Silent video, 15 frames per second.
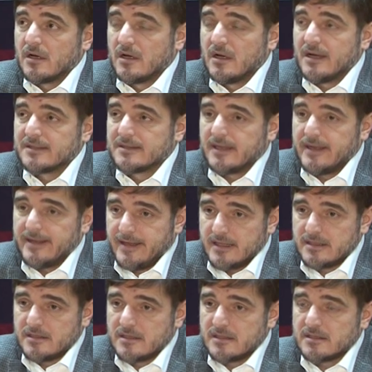как
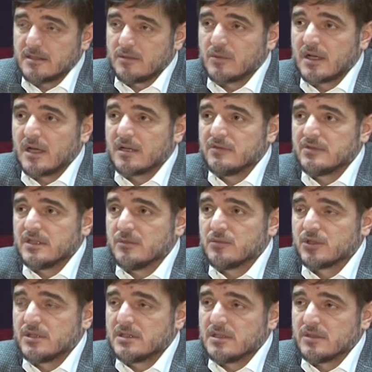тольяттинцам, как и всем
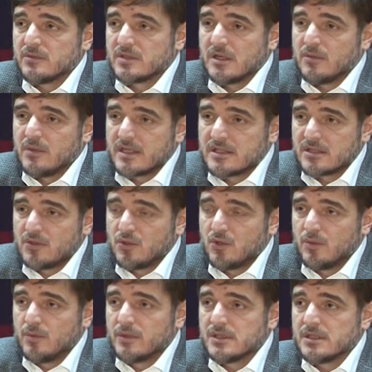жителям Самарской
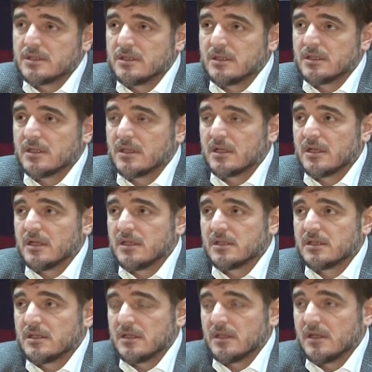области, так и
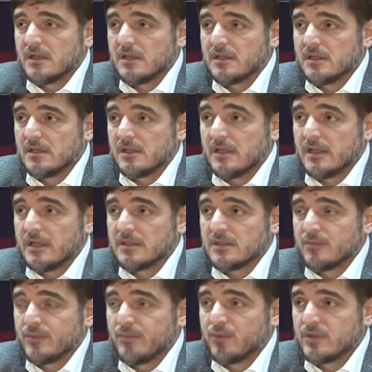это, а,
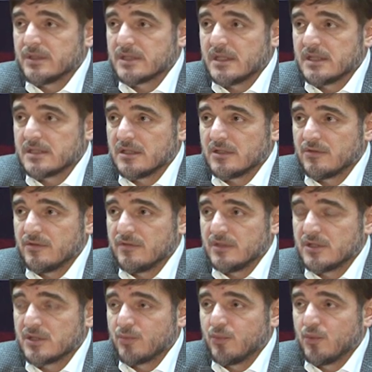это популяризация этого
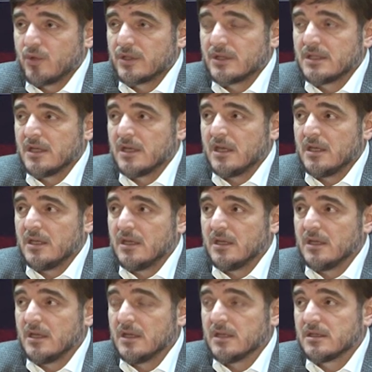вида спорта, и
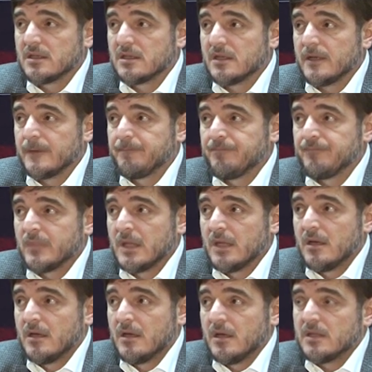это,
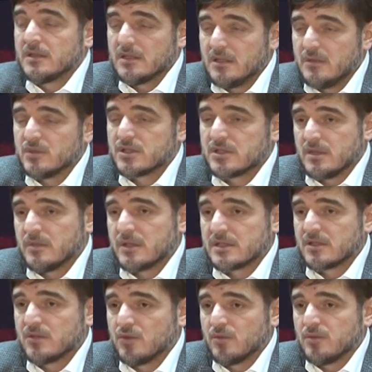это имидж
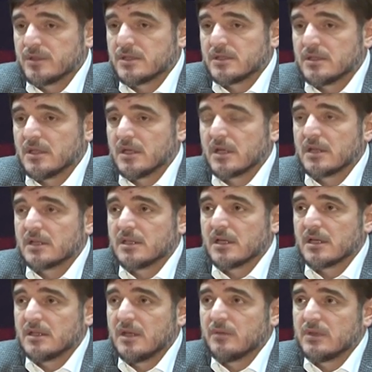Самарской области, да, когда
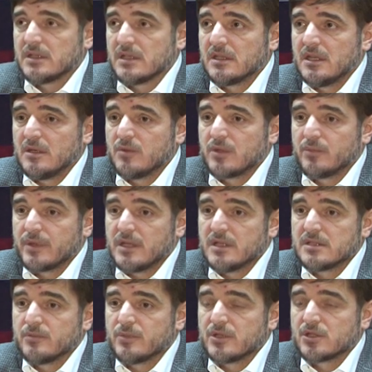к нам на такие
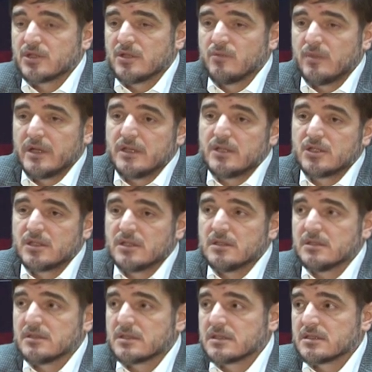мероприятия приезжают
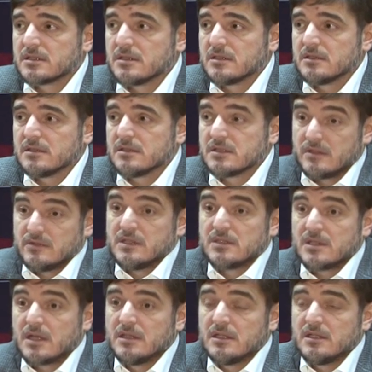болельщики с, со всей
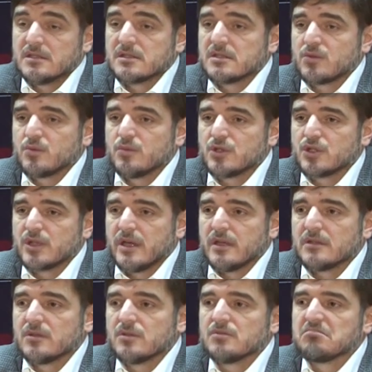страны, из-за рубежа.